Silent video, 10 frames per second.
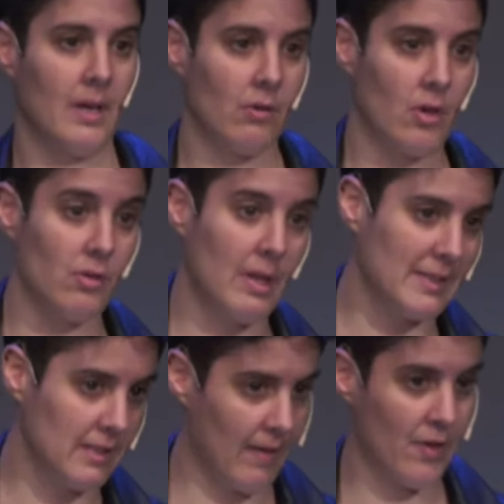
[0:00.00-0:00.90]
con, una
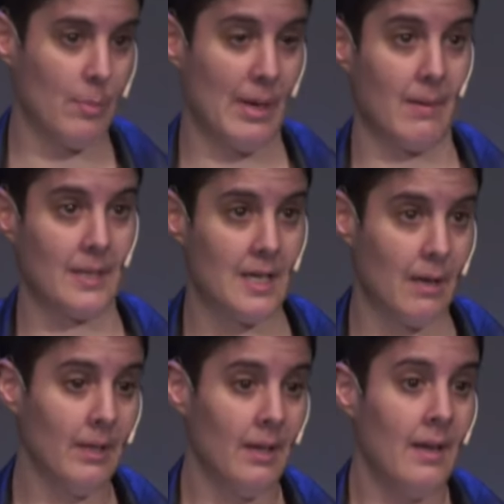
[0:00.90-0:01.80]
investigación de palabras
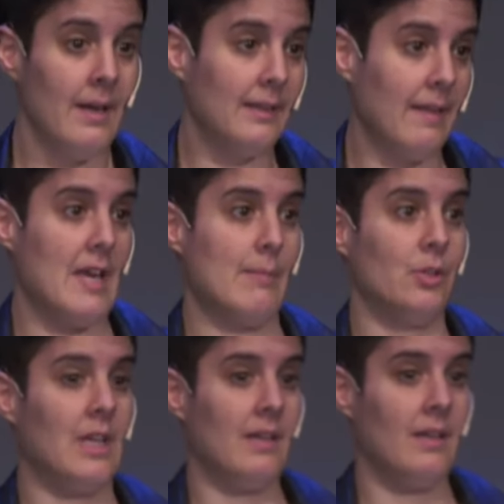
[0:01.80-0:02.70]
clave y tendríamos
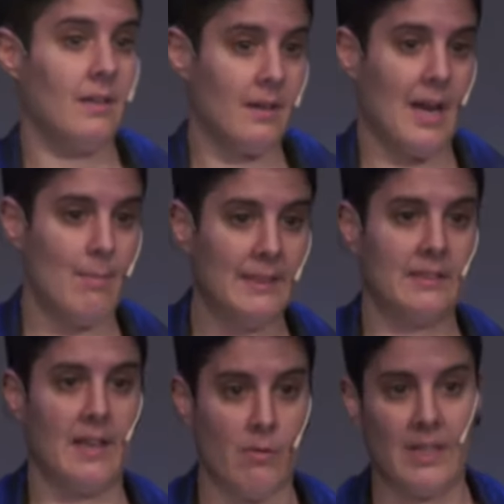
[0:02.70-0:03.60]
que realmente
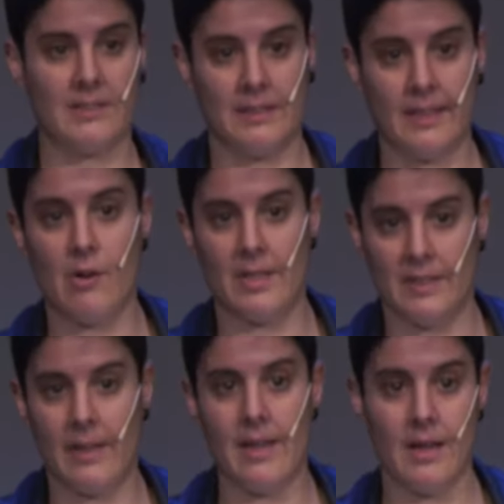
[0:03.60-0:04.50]
tener una estrategia
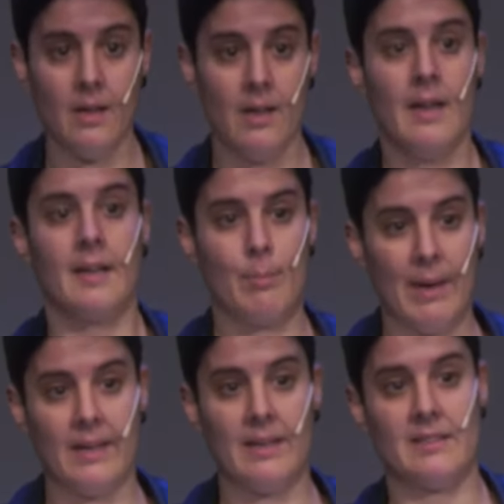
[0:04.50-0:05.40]
orientada a qué
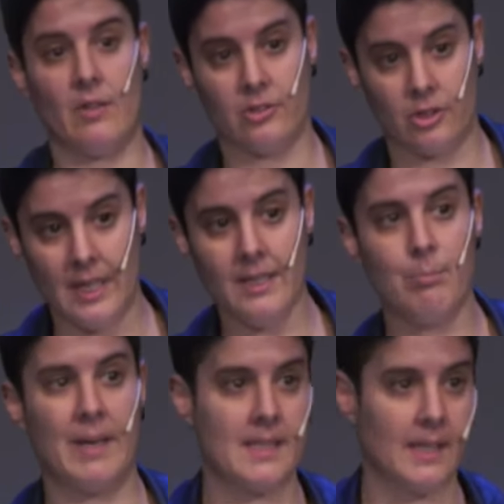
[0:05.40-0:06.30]
páginas de nuestro site
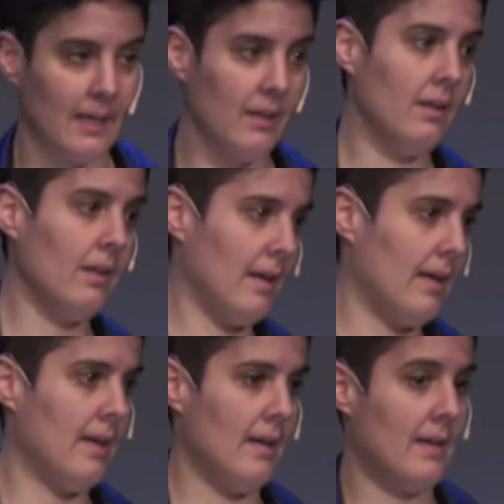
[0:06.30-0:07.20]
persigue
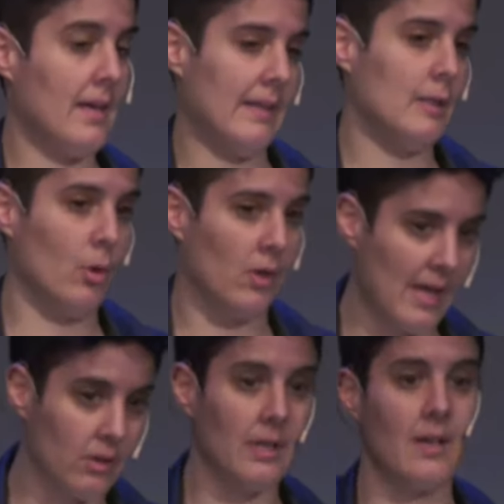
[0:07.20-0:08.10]
eh, cada tipología de
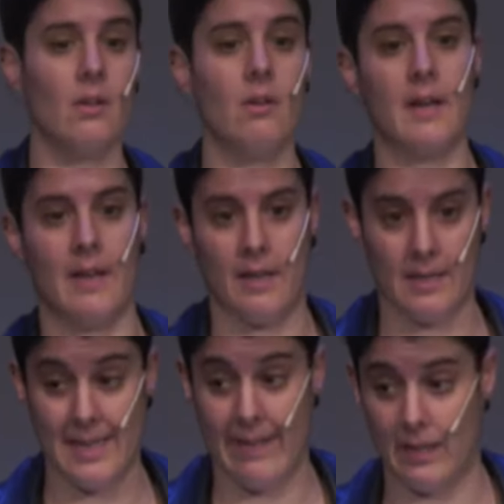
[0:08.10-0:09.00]
contenido y cada,
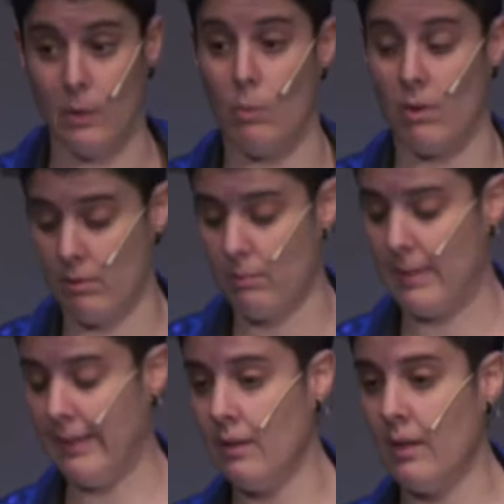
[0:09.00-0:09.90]
y cada keyword.
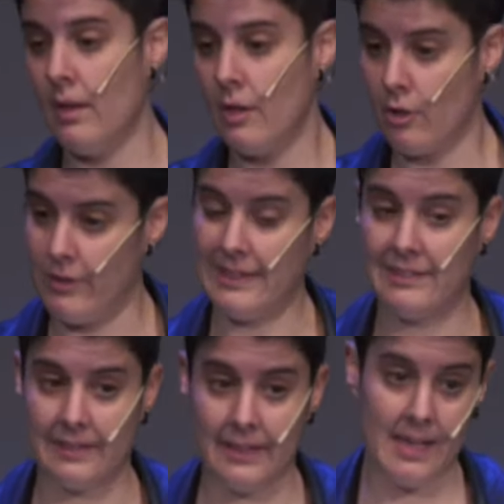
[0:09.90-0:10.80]
¿vale? Con esta
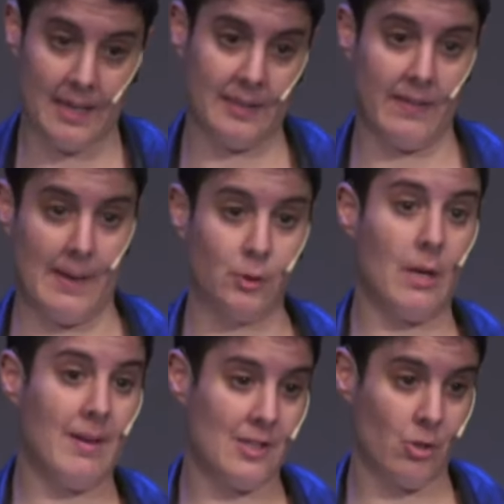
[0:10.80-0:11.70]
estrategia que tendríamos que
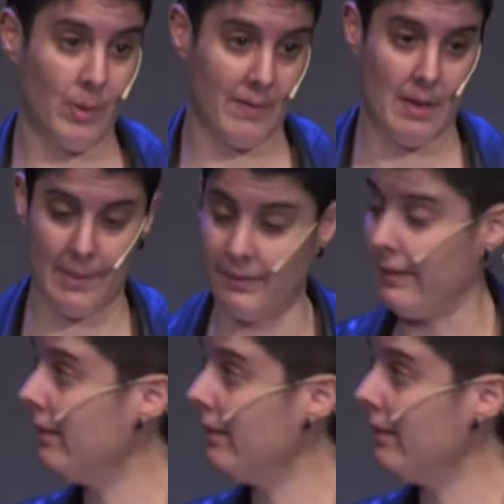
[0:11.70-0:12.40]
haber hecho previamente,